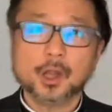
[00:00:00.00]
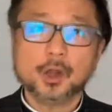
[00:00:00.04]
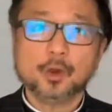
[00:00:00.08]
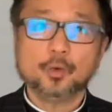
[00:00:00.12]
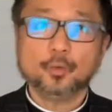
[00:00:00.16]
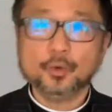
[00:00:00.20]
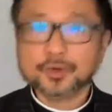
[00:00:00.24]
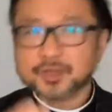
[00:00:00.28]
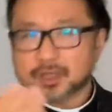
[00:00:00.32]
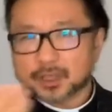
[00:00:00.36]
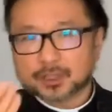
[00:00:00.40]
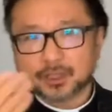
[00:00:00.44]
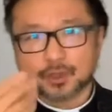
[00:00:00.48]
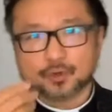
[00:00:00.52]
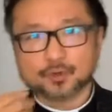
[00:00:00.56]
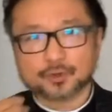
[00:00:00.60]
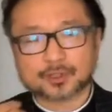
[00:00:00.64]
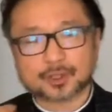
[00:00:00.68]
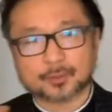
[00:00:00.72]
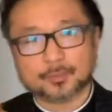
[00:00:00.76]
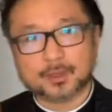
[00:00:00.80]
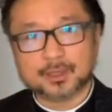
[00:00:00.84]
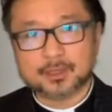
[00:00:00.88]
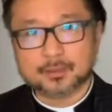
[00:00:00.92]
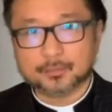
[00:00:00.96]
我想弟兄姐
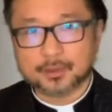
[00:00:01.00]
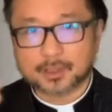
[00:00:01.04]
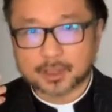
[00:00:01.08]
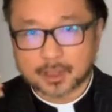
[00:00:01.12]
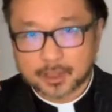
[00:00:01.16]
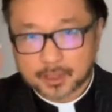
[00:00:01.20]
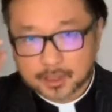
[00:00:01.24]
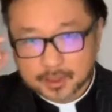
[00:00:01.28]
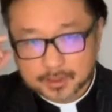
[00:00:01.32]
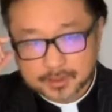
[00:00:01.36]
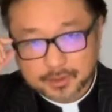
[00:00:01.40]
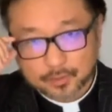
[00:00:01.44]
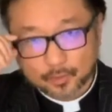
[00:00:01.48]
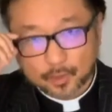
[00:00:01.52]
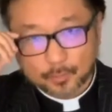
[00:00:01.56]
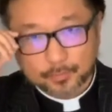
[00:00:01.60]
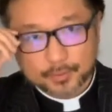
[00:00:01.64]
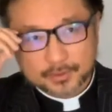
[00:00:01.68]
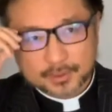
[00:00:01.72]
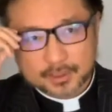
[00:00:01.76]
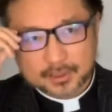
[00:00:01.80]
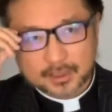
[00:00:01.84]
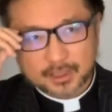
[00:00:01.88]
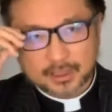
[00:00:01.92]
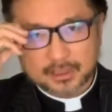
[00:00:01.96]
妹，你们也认识我，不
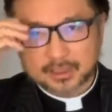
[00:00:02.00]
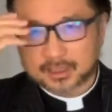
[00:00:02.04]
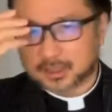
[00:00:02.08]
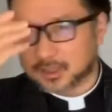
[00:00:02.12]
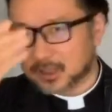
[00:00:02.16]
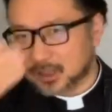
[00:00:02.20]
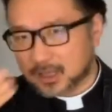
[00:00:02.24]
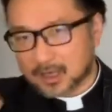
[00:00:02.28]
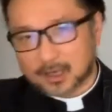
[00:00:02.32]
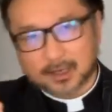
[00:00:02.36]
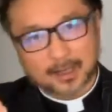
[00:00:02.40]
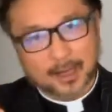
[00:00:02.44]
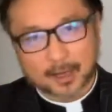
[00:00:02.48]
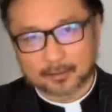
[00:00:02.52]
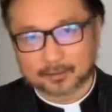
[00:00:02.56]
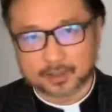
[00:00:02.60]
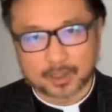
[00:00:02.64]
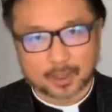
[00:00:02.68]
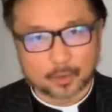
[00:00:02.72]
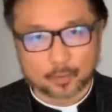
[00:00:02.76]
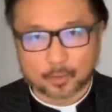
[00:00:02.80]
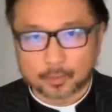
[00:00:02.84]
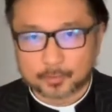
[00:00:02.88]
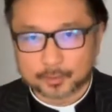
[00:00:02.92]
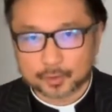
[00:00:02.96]
止一年两
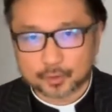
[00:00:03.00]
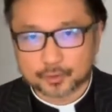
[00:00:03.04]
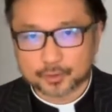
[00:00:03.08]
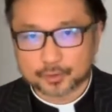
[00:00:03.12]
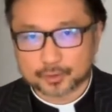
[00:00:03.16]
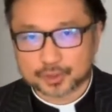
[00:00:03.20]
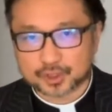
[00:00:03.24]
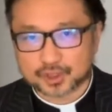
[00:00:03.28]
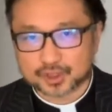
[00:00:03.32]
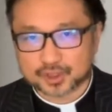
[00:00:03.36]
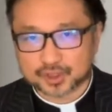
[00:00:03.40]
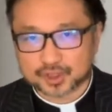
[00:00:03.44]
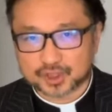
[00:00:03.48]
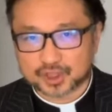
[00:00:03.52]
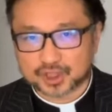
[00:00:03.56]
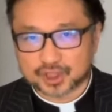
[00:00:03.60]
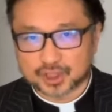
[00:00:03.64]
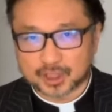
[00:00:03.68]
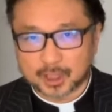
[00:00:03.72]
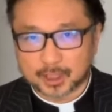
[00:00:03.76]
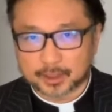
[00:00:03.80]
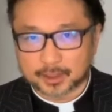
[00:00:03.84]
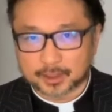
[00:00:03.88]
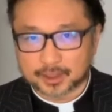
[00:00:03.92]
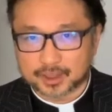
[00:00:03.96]
年，我们都有十几
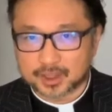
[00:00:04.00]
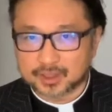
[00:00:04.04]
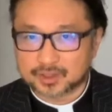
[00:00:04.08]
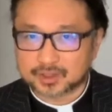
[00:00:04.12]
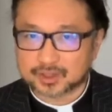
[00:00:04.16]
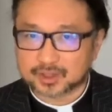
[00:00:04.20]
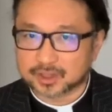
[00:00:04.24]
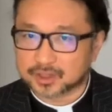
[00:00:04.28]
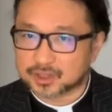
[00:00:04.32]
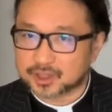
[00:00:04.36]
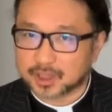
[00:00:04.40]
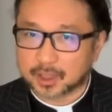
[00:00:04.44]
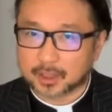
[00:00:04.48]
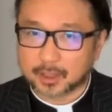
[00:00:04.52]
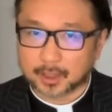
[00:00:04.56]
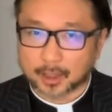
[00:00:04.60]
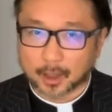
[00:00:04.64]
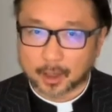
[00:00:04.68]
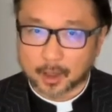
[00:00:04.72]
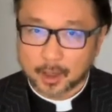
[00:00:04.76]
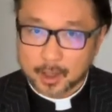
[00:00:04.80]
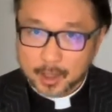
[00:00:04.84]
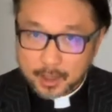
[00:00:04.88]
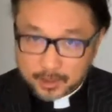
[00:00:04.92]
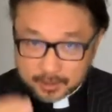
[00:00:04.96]
年的认识的经历啊。
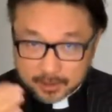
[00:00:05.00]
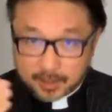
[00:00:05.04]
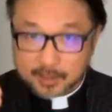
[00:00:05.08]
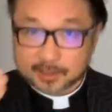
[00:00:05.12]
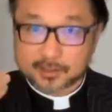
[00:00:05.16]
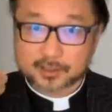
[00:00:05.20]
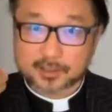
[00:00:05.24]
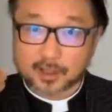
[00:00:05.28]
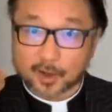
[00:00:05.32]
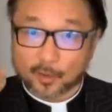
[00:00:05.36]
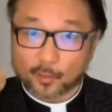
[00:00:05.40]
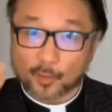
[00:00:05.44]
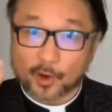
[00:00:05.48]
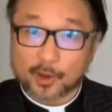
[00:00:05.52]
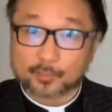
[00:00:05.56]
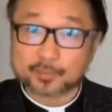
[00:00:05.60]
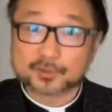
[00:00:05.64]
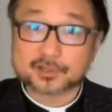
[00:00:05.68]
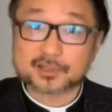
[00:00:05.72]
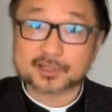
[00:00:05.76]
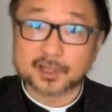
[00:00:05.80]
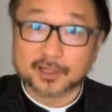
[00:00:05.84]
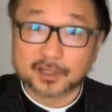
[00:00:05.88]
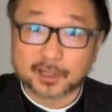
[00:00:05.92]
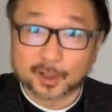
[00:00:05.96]
你也知道，我也不是
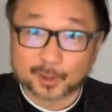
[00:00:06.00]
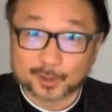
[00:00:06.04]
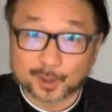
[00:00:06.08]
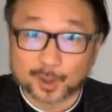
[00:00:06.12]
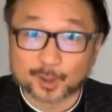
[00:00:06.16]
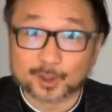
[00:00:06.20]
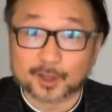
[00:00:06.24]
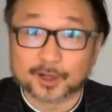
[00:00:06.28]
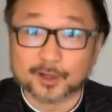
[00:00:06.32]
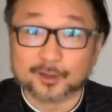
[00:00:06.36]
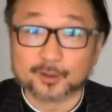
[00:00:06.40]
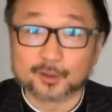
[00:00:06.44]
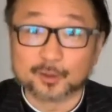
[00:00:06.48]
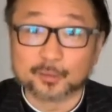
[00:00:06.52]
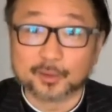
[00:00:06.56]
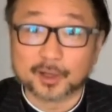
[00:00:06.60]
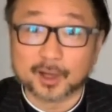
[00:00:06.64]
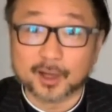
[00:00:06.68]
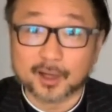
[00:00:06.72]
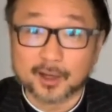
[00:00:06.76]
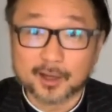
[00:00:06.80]
神叨叨的人，对不对？